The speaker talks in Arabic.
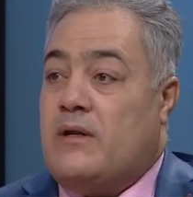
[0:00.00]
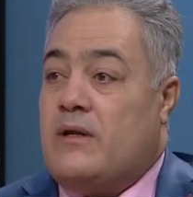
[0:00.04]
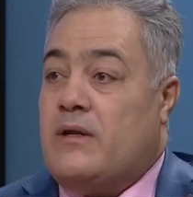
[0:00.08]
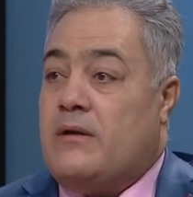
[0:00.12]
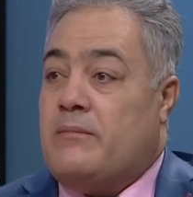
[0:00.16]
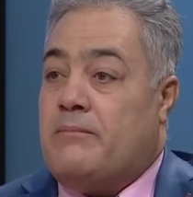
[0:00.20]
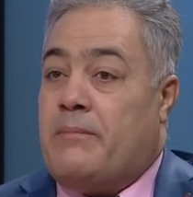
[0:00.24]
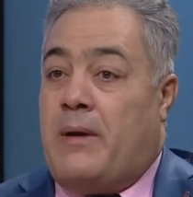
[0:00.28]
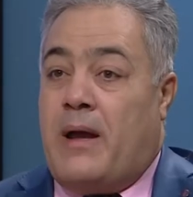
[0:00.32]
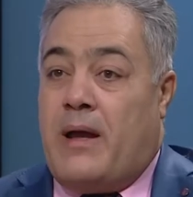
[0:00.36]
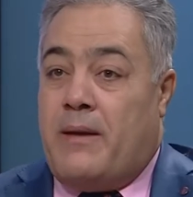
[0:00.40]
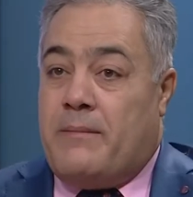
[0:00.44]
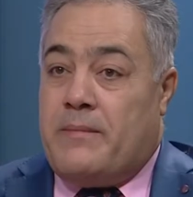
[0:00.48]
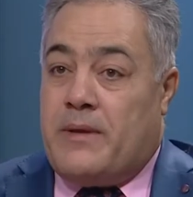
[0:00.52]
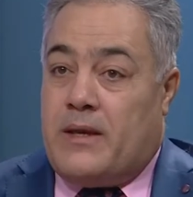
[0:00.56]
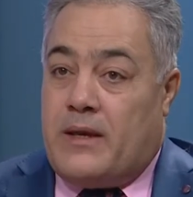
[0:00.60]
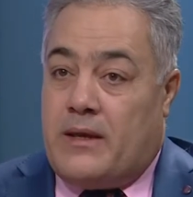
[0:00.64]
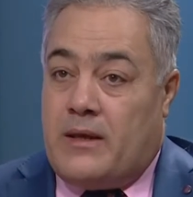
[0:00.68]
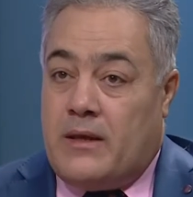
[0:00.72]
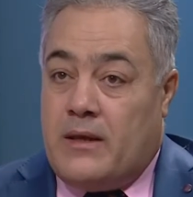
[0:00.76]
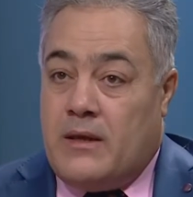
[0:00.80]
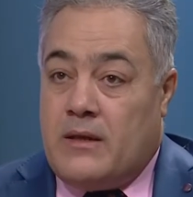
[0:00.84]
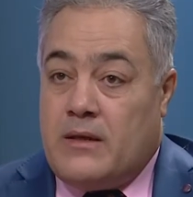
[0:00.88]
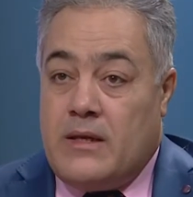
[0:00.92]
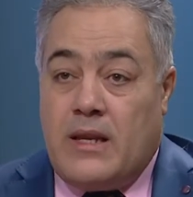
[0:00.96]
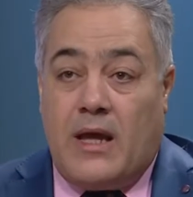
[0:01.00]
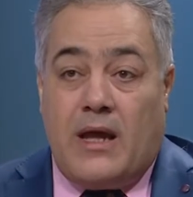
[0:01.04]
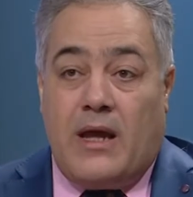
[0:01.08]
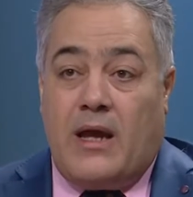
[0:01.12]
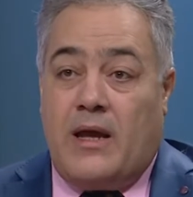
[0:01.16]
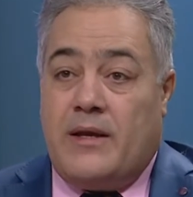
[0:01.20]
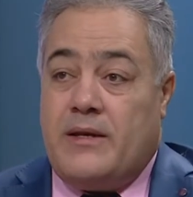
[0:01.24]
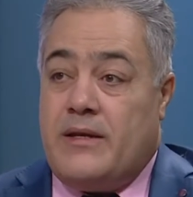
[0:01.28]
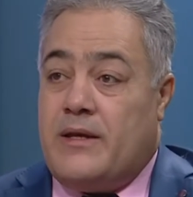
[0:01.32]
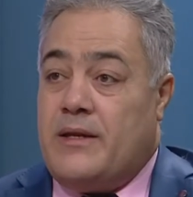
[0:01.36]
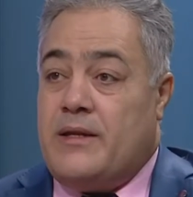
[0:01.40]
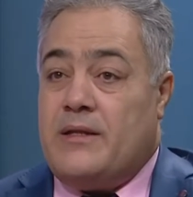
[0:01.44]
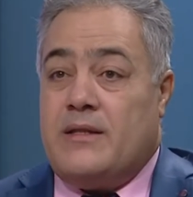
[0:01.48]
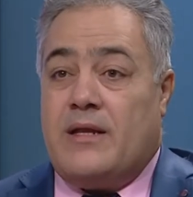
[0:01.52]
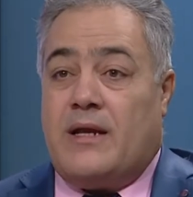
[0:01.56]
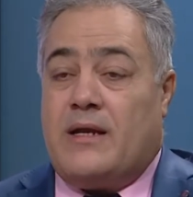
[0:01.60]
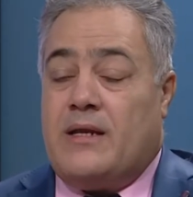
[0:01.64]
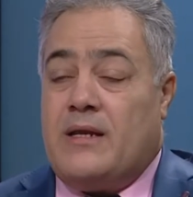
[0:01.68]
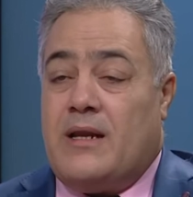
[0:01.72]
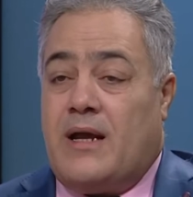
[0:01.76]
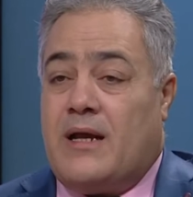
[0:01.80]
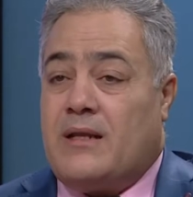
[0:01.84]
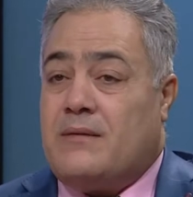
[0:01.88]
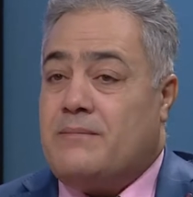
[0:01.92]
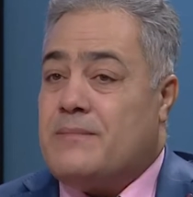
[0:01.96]
بامية لا أنا أريد
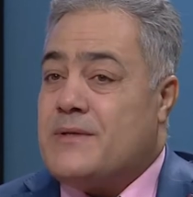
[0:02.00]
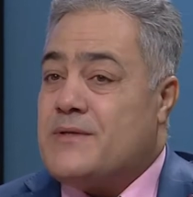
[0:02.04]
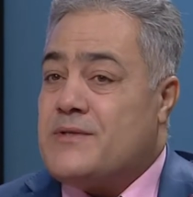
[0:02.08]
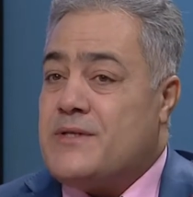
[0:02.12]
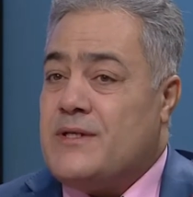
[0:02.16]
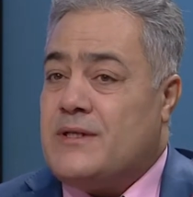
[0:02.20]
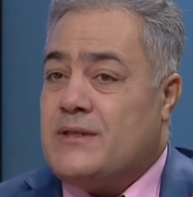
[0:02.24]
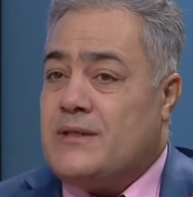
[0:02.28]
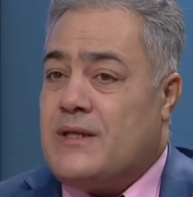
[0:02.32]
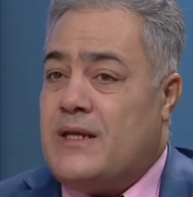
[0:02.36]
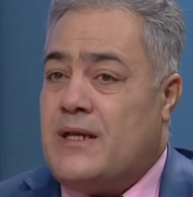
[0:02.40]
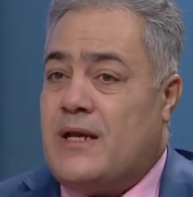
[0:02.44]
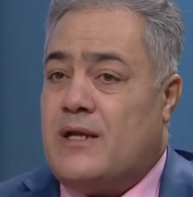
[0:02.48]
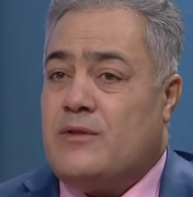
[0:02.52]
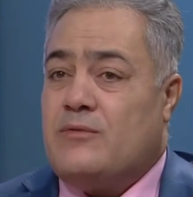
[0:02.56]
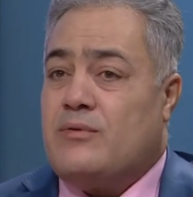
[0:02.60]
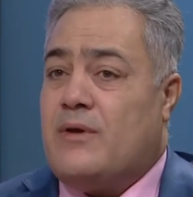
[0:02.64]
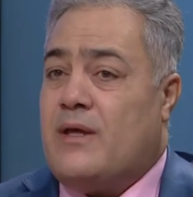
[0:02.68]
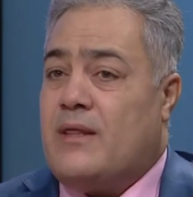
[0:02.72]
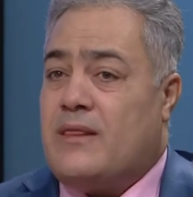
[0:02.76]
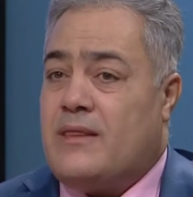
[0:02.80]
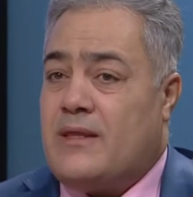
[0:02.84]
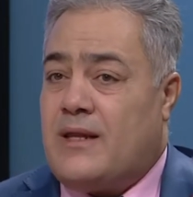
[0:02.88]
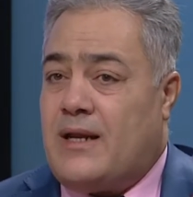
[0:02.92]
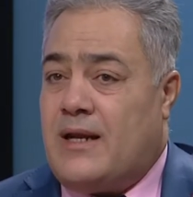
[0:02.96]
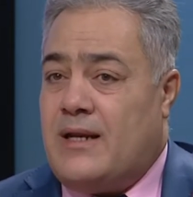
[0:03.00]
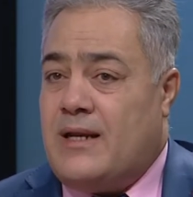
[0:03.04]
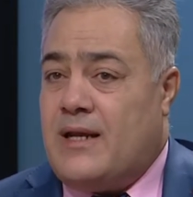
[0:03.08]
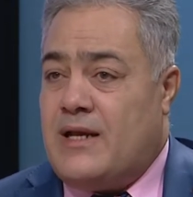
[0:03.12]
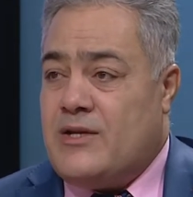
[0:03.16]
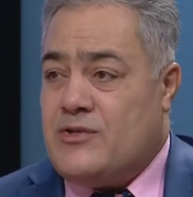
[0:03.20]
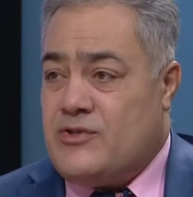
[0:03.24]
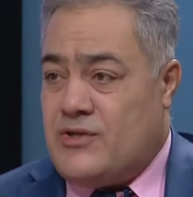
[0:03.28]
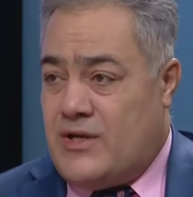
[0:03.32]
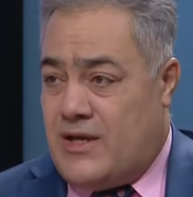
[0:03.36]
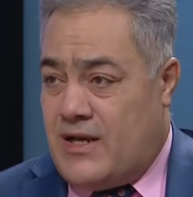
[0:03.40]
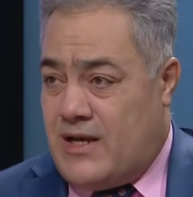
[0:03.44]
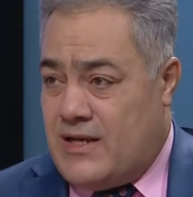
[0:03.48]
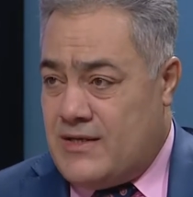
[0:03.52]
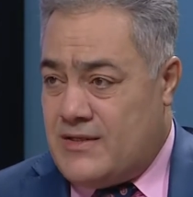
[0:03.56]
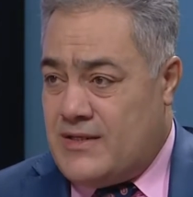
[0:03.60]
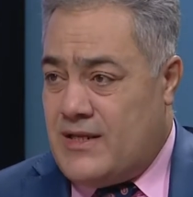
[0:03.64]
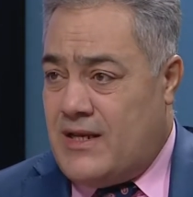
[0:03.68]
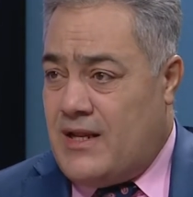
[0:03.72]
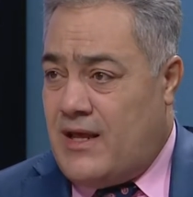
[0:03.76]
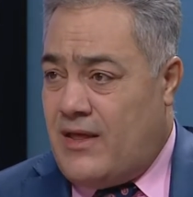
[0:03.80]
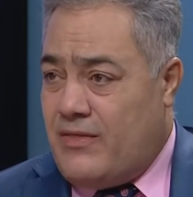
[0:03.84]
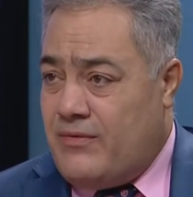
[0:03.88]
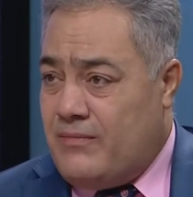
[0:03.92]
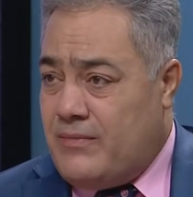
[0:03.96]
أكلات بسيطة لا تؤثر على جهازي
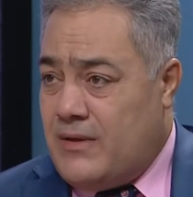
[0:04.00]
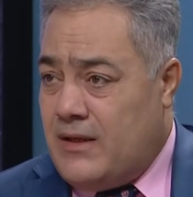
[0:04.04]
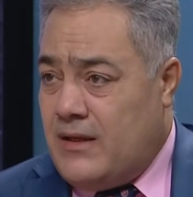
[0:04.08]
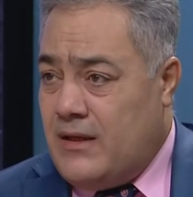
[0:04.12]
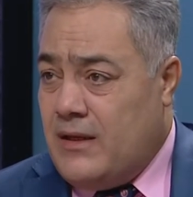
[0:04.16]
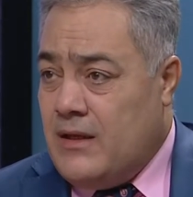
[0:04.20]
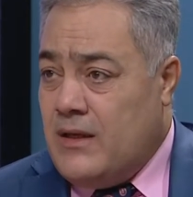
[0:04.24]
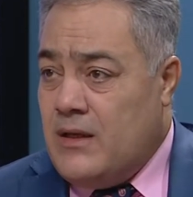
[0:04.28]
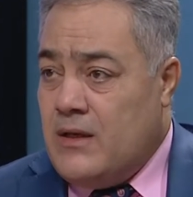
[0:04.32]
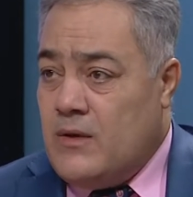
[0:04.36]
الهضمي